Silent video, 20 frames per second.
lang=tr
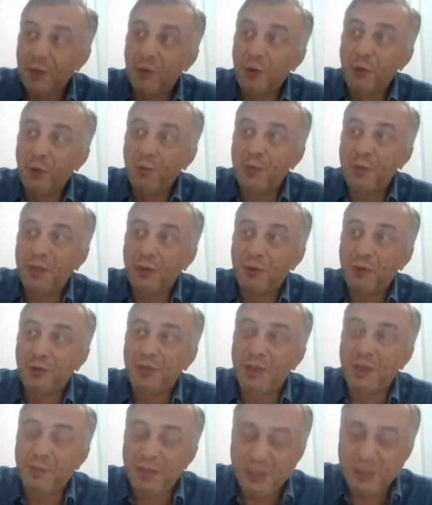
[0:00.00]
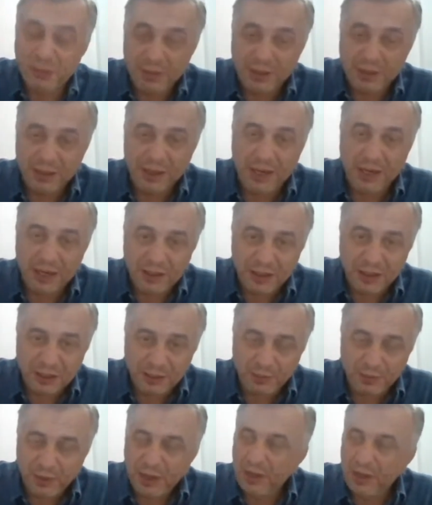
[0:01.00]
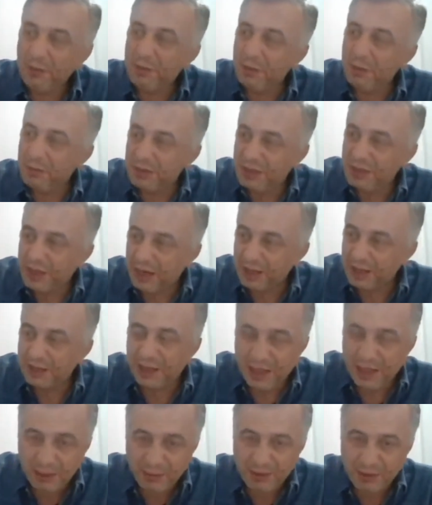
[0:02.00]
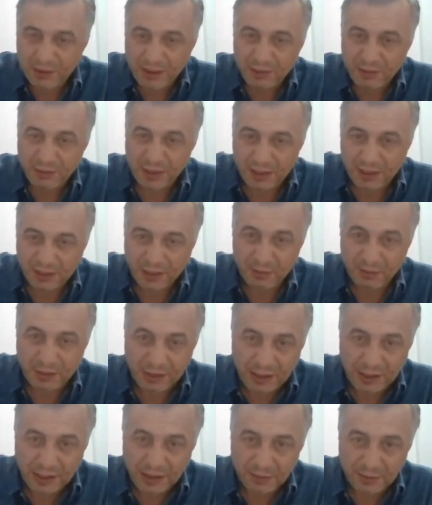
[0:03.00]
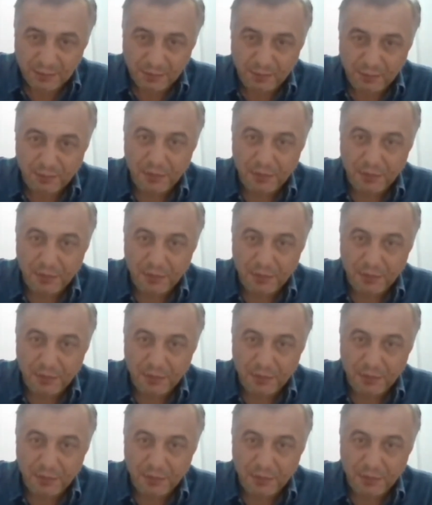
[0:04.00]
hutbede şunu demez miydi? Kardeşim ben bir kağıt kalem istedim getirmediler.